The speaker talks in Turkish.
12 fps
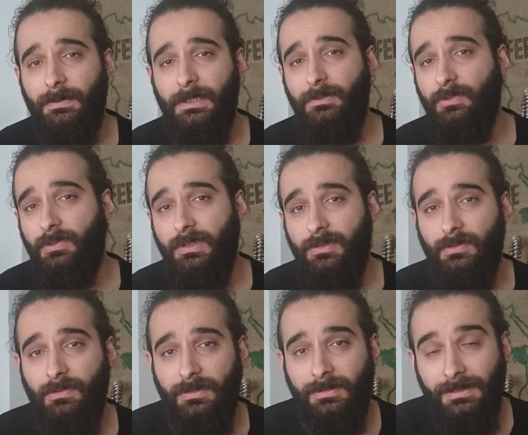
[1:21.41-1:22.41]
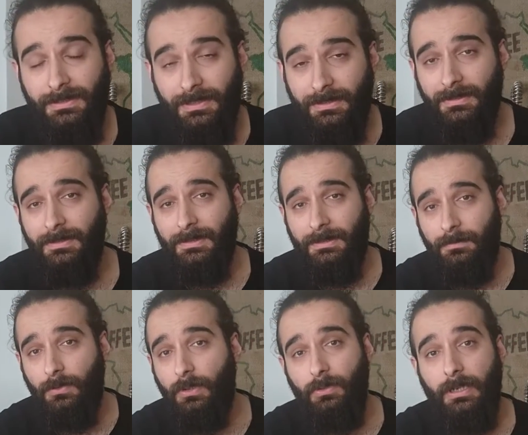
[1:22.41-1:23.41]
Belli bir sürede sonra da canları
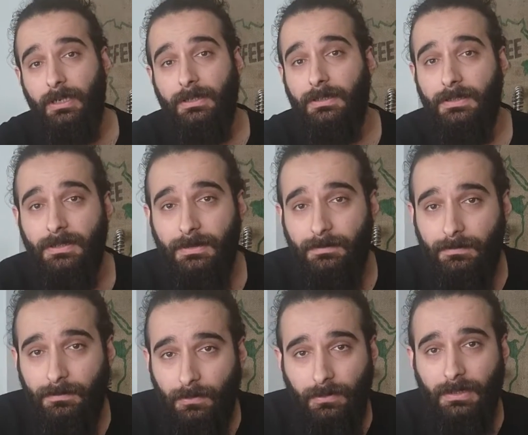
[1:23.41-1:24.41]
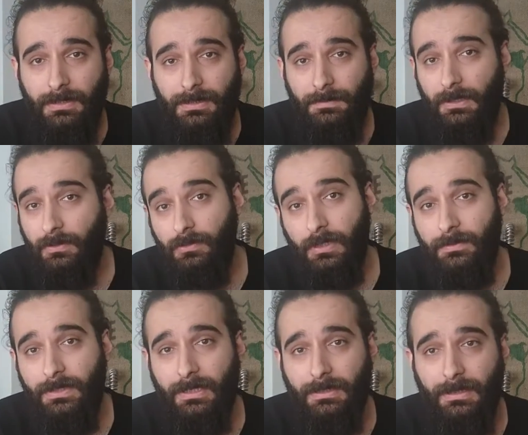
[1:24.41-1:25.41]
sıkılıp güle güle arkadaş deyip dükkanınıza bir daha
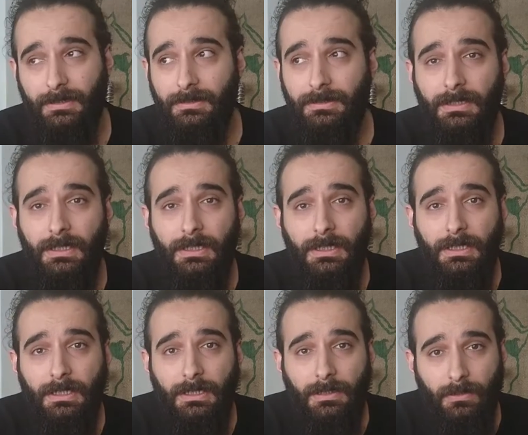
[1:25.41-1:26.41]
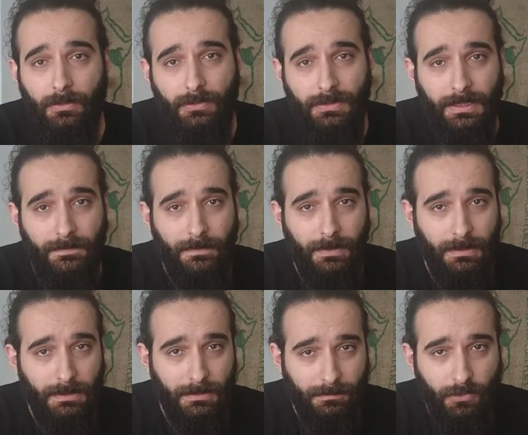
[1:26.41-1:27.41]
uğramayacaklardır. O yüzden
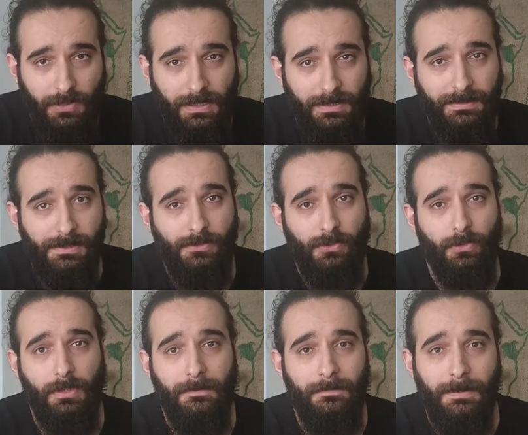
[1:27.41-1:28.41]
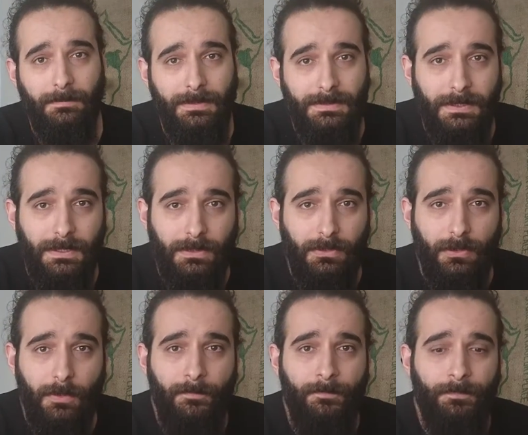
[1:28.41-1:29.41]
e, bu saate çok önem vermeniz gerekiyor.